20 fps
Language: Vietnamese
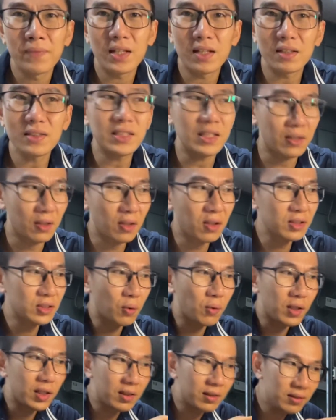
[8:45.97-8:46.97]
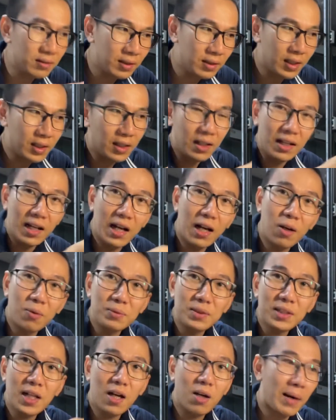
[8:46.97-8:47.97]
nó sẽ có xu hướng là hôm
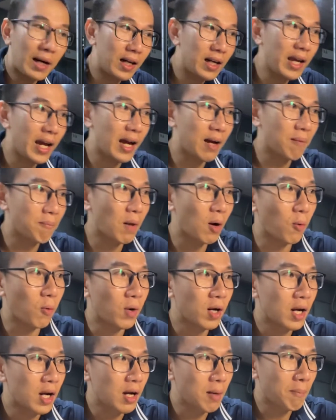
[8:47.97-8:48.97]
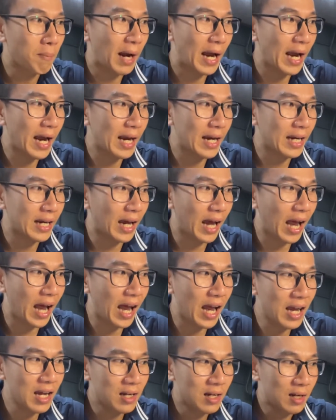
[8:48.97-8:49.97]
sau bạn đi ăn bù bạn ăn
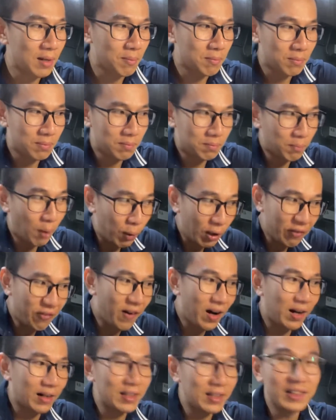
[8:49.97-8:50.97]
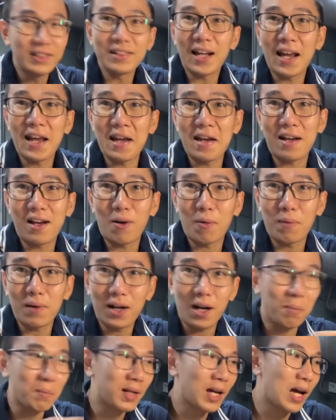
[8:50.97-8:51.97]
cả một cái phần như thế này cộng
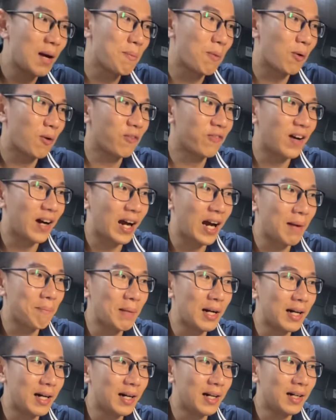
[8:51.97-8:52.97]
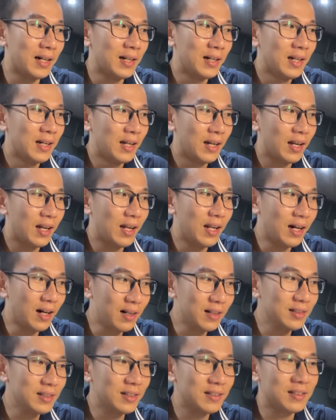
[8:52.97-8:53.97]
cộng thêm một cái phần hamburger
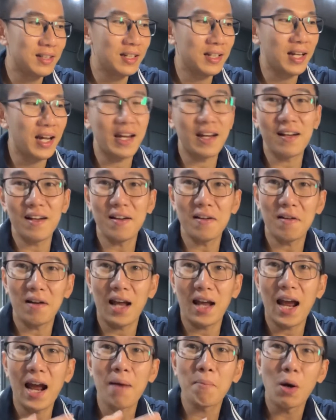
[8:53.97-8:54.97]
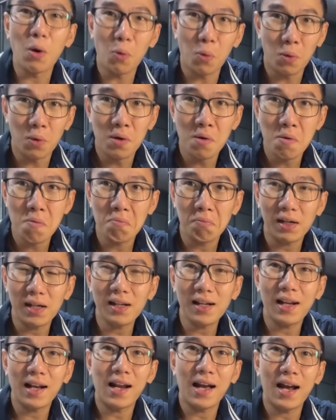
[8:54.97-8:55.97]
lớn như thế này để gọi là ăn bù
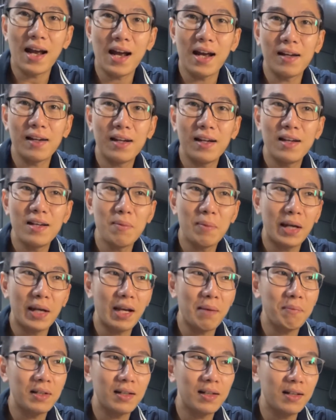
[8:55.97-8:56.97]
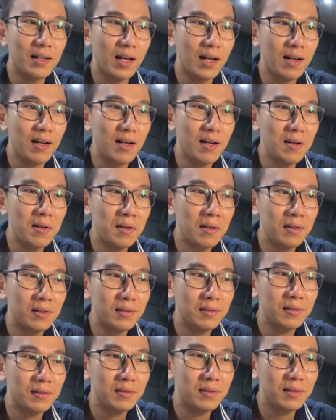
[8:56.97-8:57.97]
cái này là khi mà cảm cơ thể nó
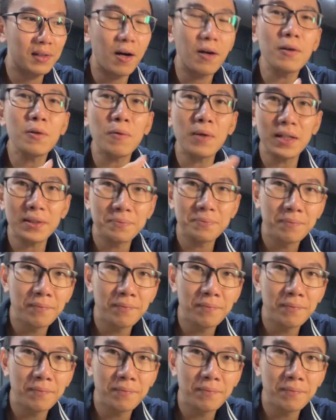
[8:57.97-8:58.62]
đói quá